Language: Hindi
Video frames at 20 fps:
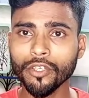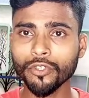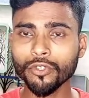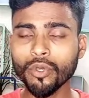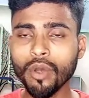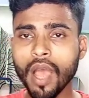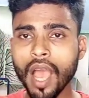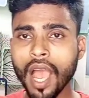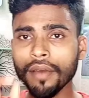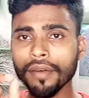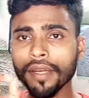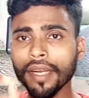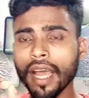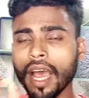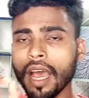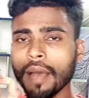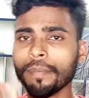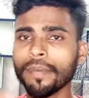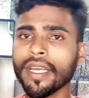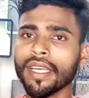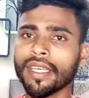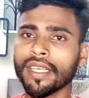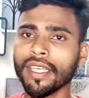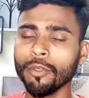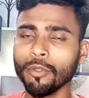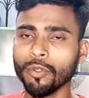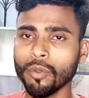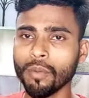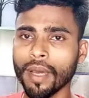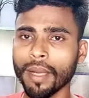सो so, अगर आप एक
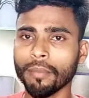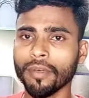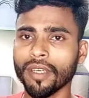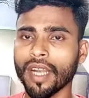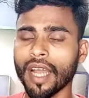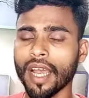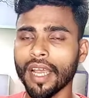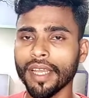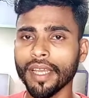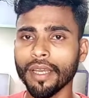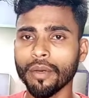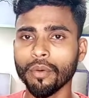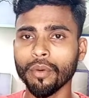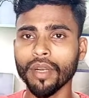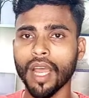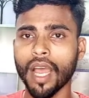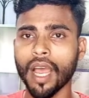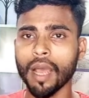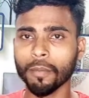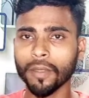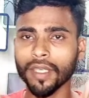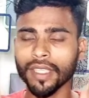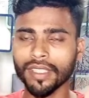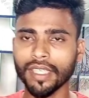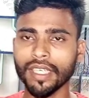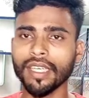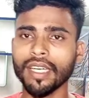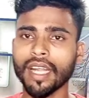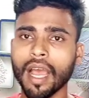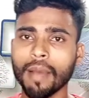यूट्यूबर बनना है और आपके
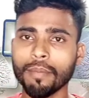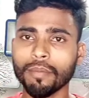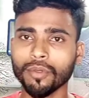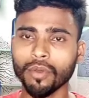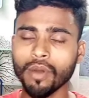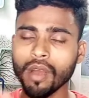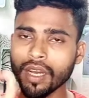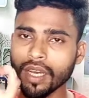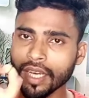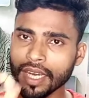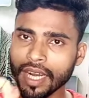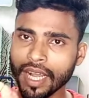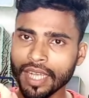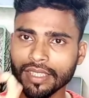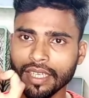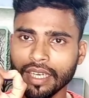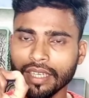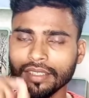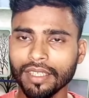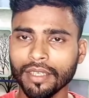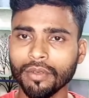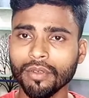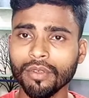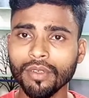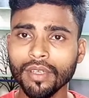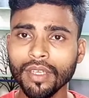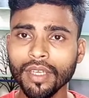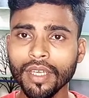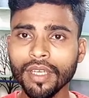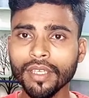चैनल आप ग्रो करना चाहते हो
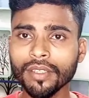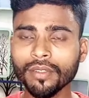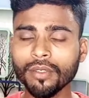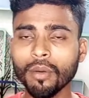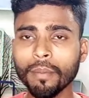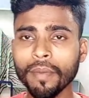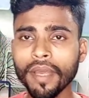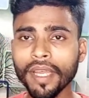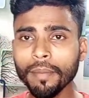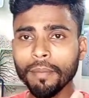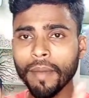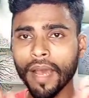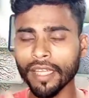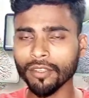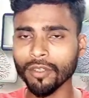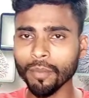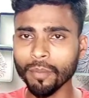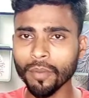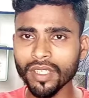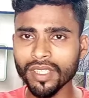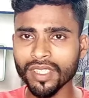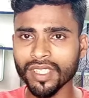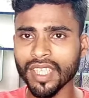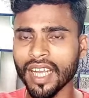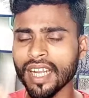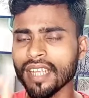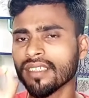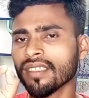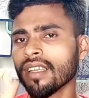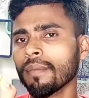तो मेरी बातों पर
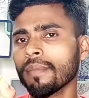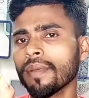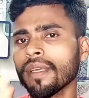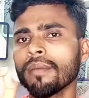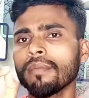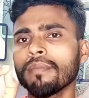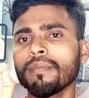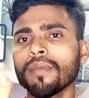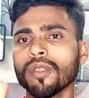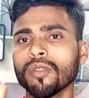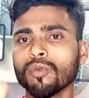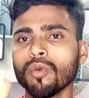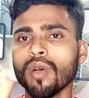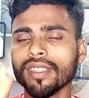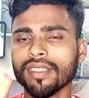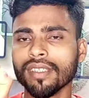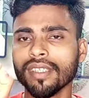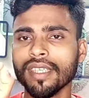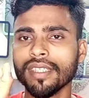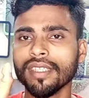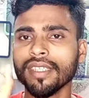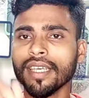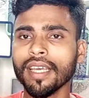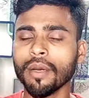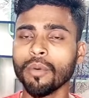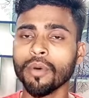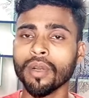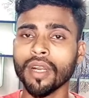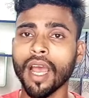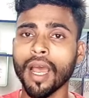जरा सा भी विश्वास कीजिए
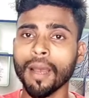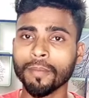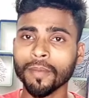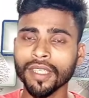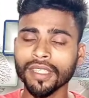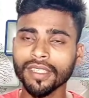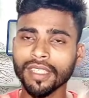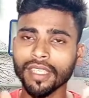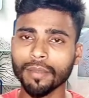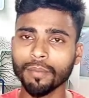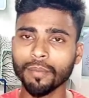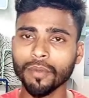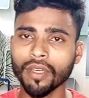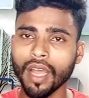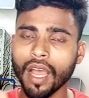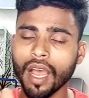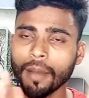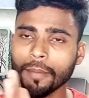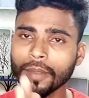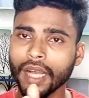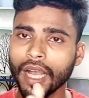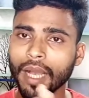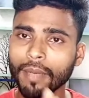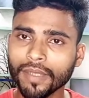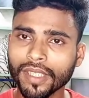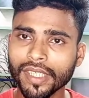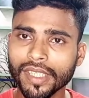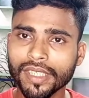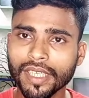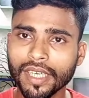और आपके चैनल पर आप काम
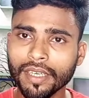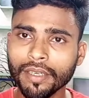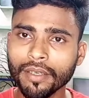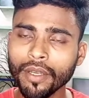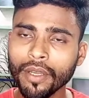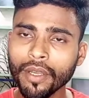कीजिए